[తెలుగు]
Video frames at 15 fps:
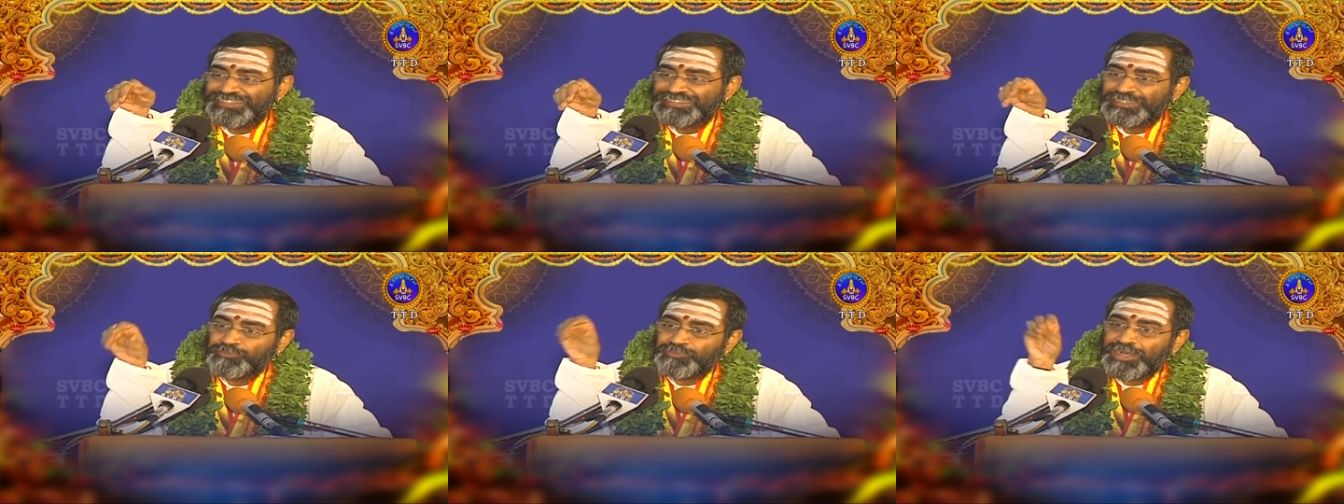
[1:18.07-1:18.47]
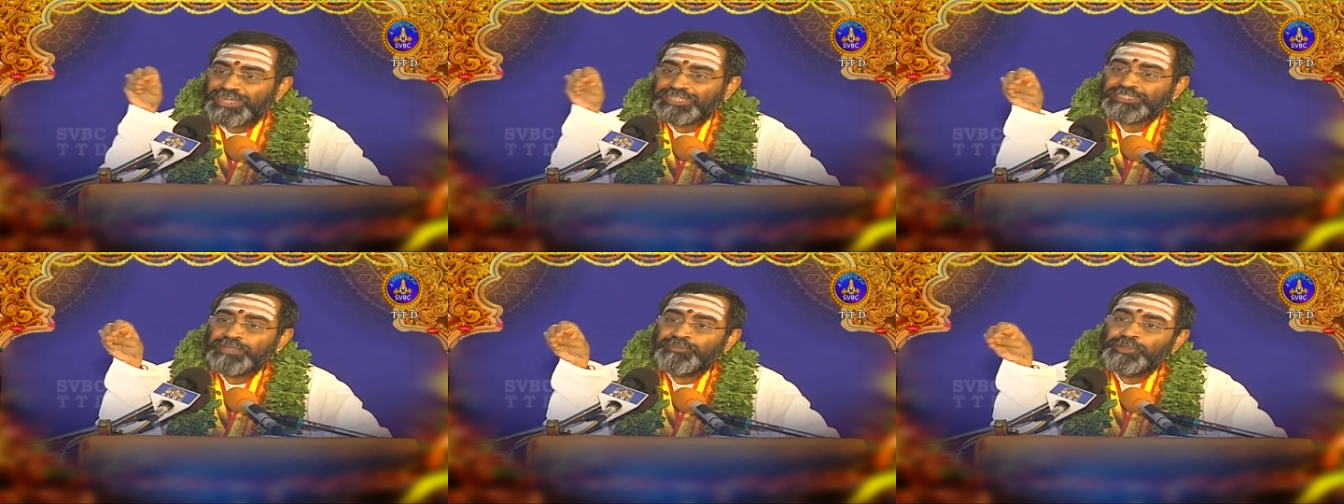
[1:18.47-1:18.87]

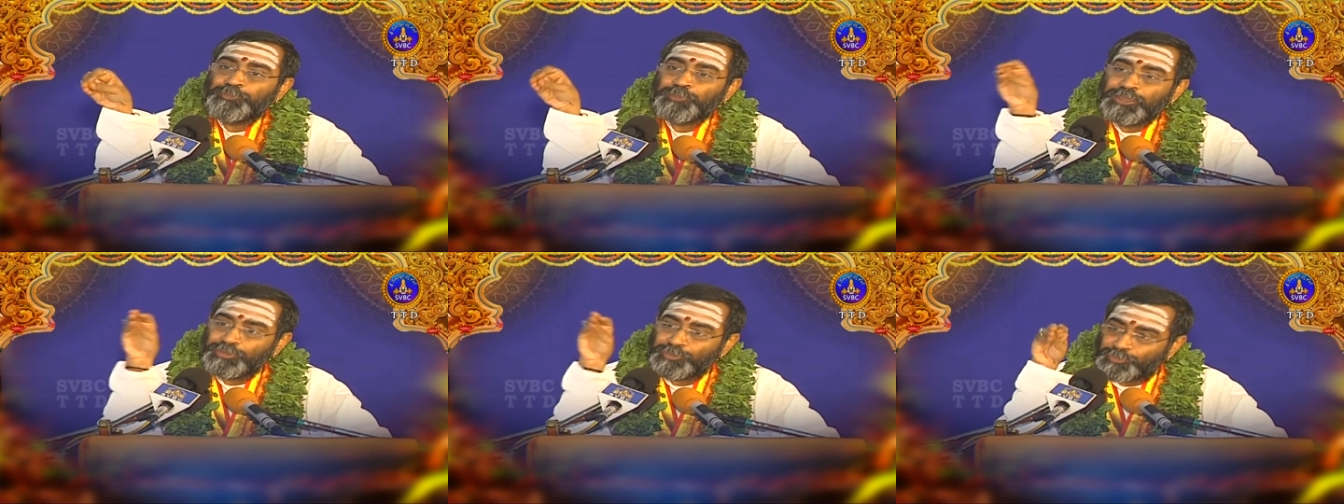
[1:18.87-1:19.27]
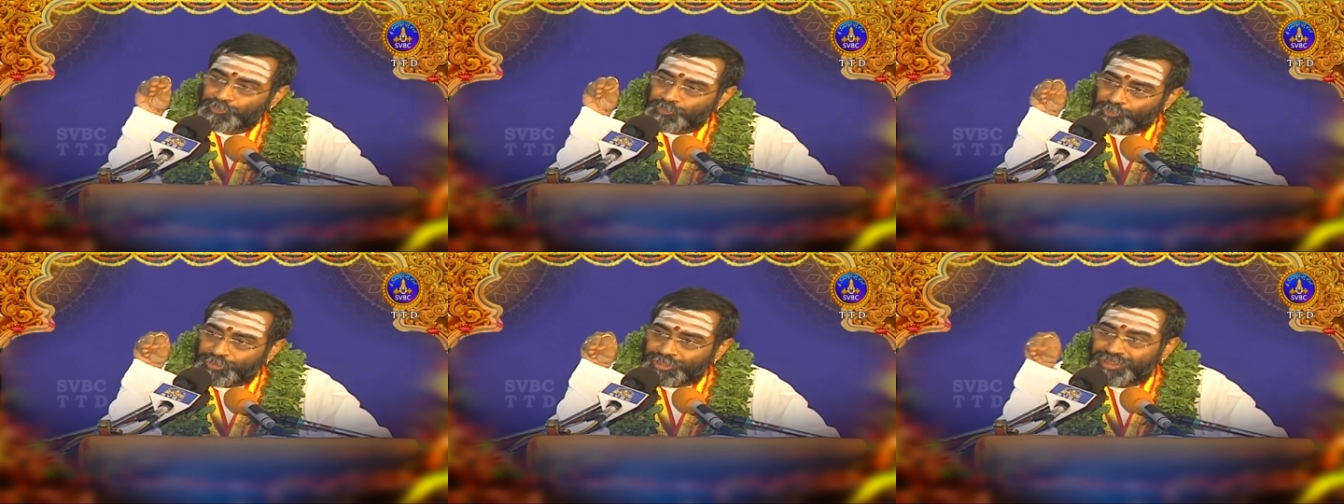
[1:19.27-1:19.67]
సింహాచలం అనే పేరు
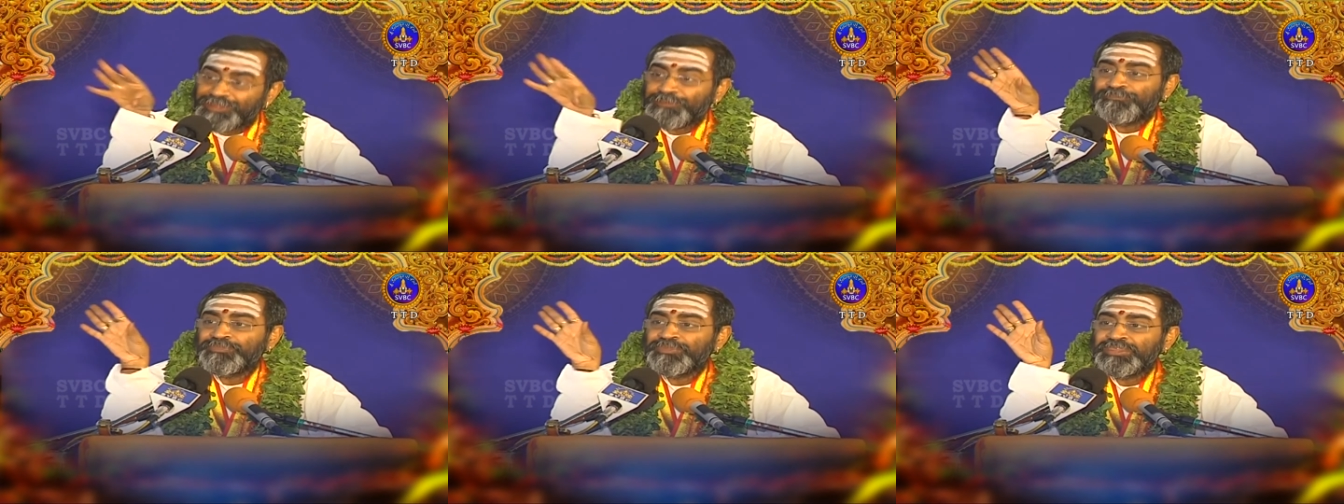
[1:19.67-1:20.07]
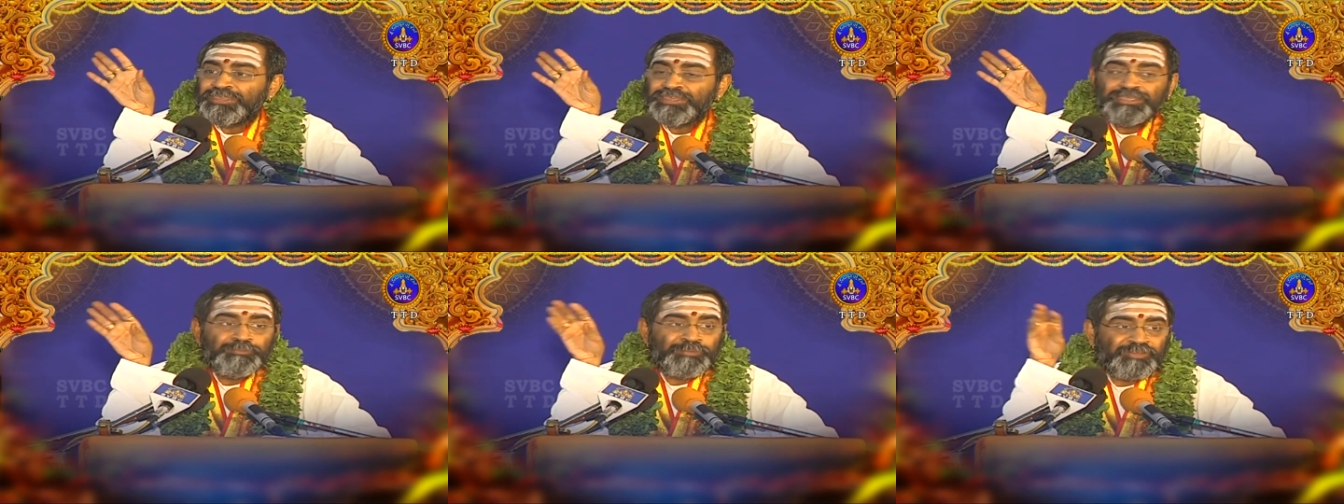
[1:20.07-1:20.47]
కూడా
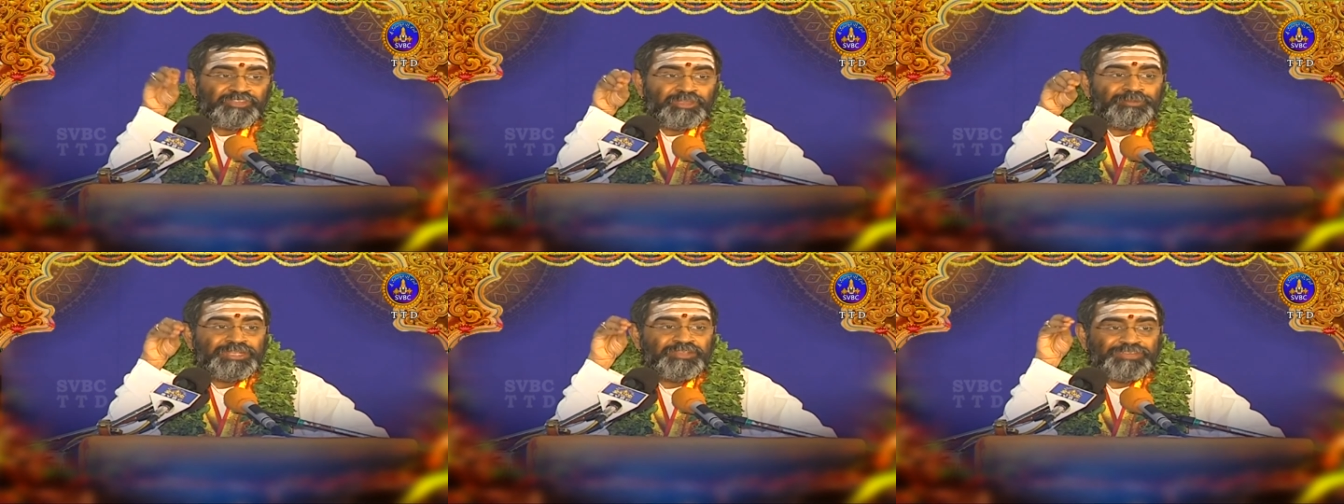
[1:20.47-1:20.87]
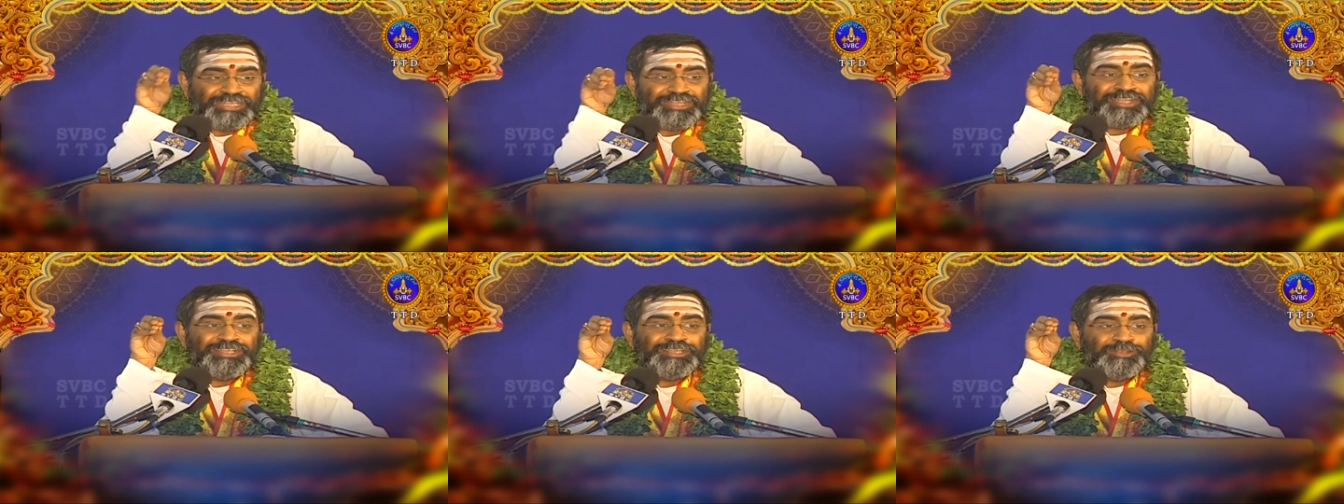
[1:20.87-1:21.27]
ఈ
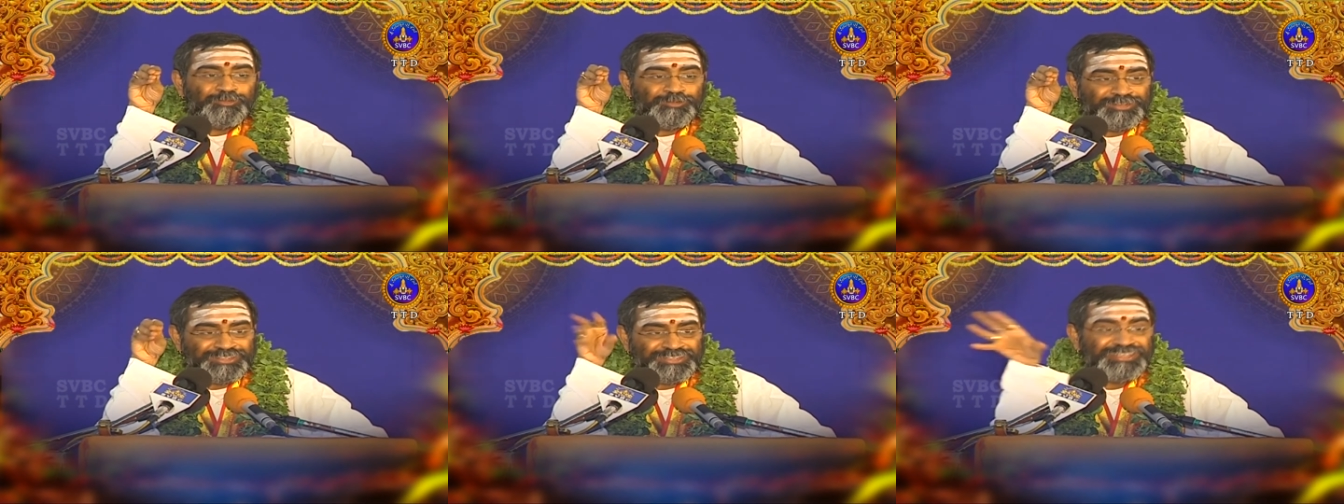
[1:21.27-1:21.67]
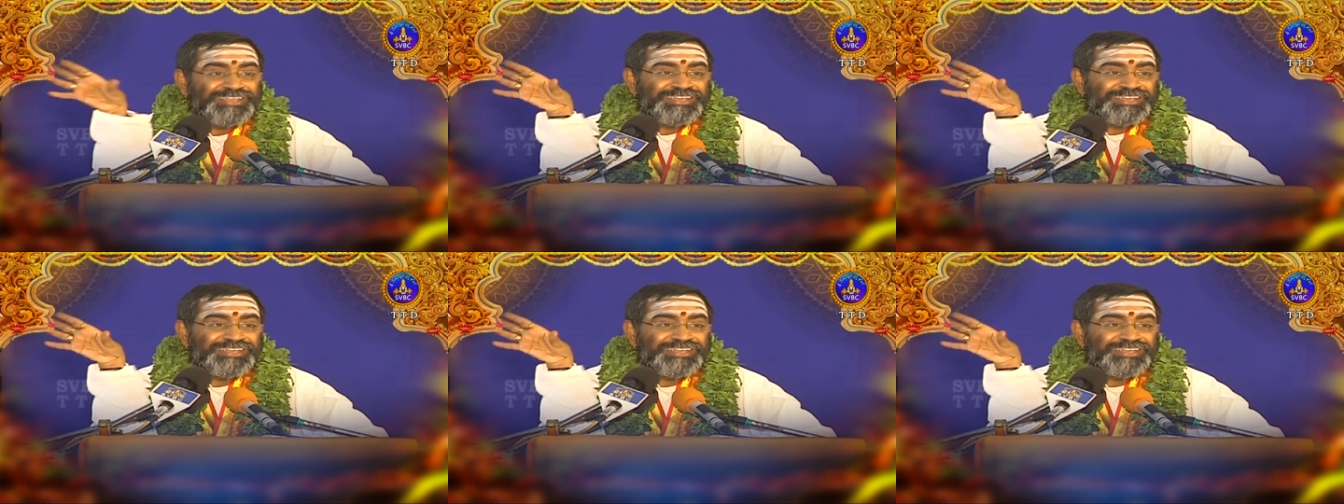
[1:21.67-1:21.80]
భవ్యమైన ఉన్నది